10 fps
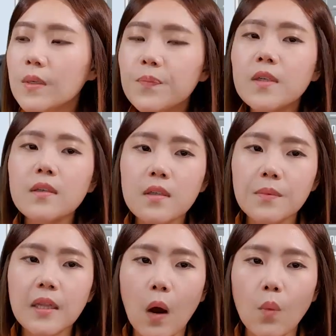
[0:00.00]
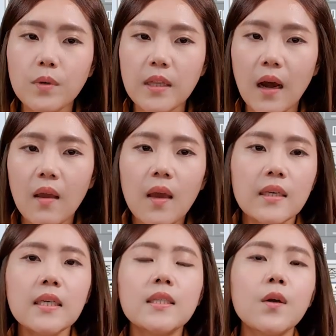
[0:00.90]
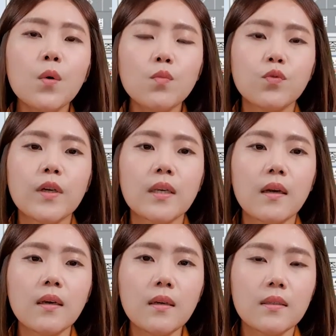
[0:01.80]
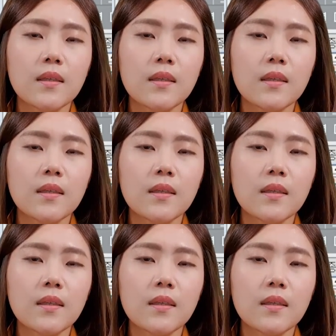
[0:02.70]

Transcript: 급등 흐름이 나옵니다. 이재용 부회장이 이제